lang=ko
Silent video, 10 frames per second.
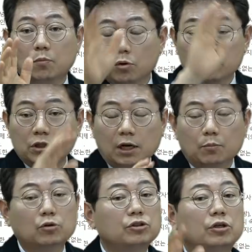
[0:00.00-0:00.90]
모든 아니
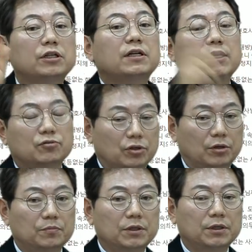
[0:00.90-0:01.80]
모든 경찰은
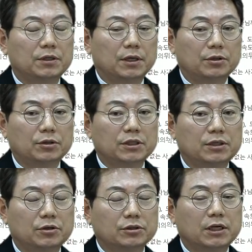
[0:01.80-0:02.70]
아니고요. 예,
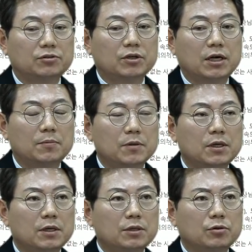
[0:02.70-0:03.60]
경찰 경찰 중에
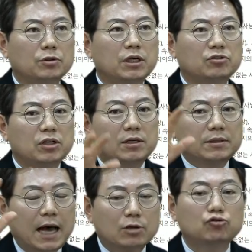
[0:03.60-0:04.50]
경찰
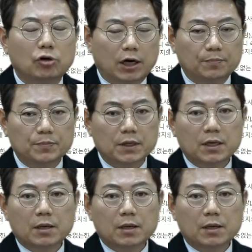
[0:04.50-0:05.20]
중에 다수와